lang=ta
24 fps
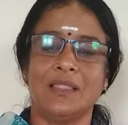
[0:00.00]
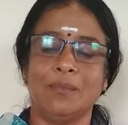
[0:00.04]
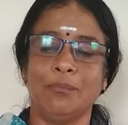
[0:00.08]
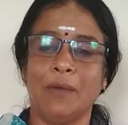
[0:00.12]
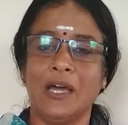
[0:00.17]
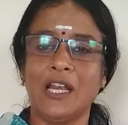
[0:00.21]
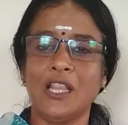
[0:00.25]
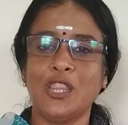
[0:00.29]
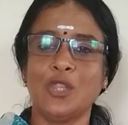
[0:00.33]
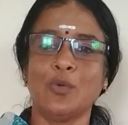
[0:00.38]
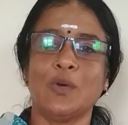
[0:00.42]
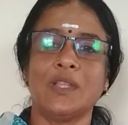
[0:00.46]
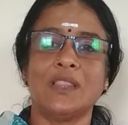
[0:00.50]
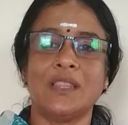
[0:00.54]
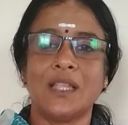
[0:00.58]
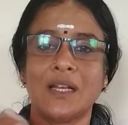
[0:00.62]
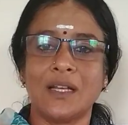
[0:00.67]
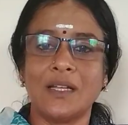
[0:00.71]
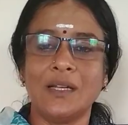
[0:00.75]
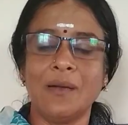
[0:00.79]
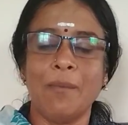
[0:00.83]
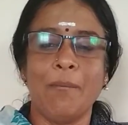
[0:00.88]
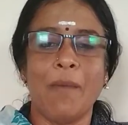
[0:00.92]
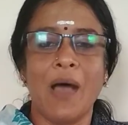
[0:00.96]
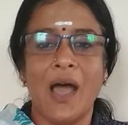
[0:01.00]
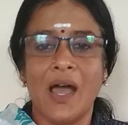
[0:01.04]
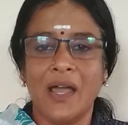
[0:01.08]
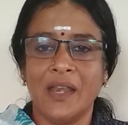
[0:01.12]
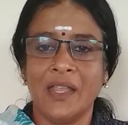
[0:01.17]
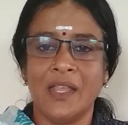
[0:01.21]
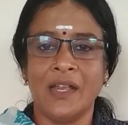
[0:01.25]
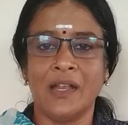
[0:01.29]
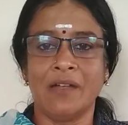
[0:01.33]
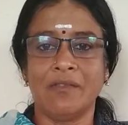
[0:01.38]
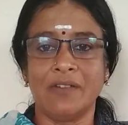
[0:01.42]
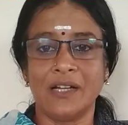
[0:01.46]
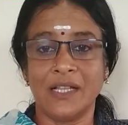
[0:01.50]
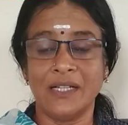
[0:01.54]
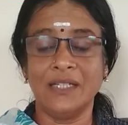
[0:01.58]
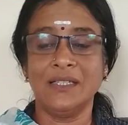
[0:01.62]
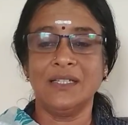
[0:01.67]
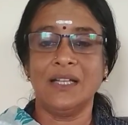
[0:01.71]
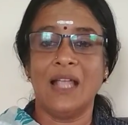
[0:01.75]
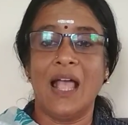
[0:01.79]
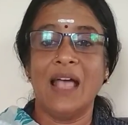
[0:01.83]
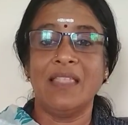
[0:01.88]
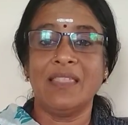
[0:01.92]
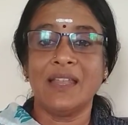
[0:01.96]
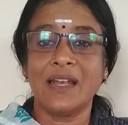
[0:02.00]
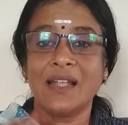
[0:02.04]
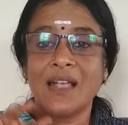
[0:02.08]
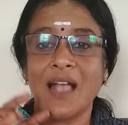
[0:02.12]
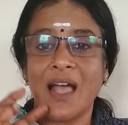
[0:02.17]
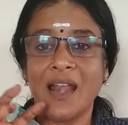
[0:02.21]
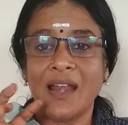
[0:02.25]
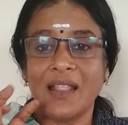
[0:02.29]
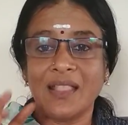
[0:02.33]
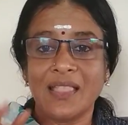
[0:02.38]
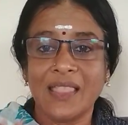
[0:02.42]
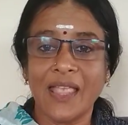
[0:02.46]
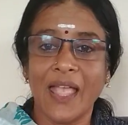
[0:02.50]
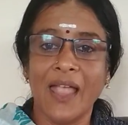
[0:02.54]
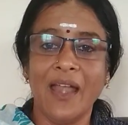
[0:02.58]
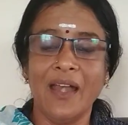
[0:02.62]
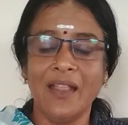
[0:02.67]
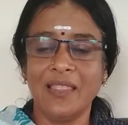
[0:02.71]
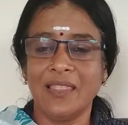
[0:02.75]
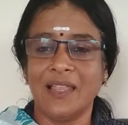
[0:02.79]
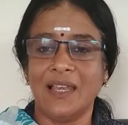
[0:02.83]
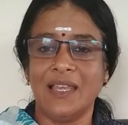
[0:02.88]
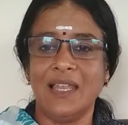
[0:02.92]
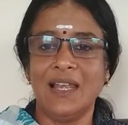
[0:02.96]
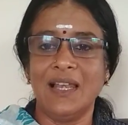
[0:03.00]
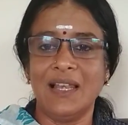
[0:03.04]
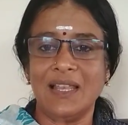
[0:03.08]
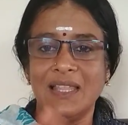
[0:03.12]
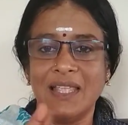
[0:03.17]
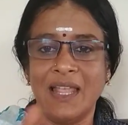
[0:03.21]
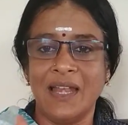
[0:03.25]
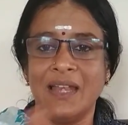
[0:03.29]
மருத்துவத்திற்கு மாறினவுடன் அதற்கான தேடுதலில்